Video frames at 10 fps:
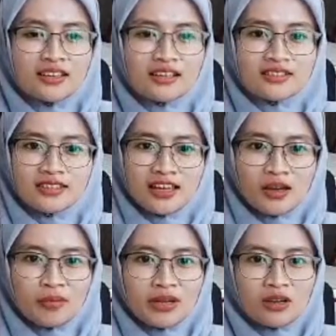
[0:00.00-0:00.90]
dan
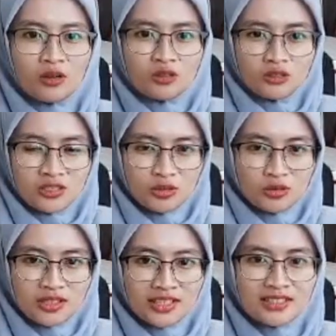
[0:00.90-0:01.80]
setia pada
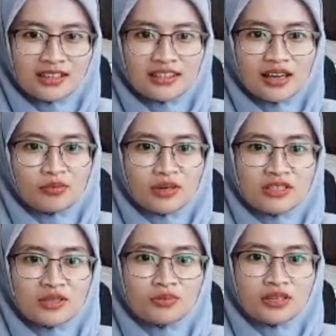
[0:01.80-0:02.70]
konstitusi serta
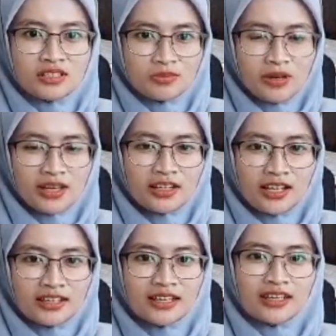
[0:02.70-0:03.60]
prinsip-prinsip
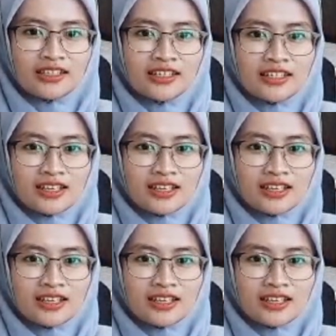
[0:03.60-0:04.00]
keadilan yang ia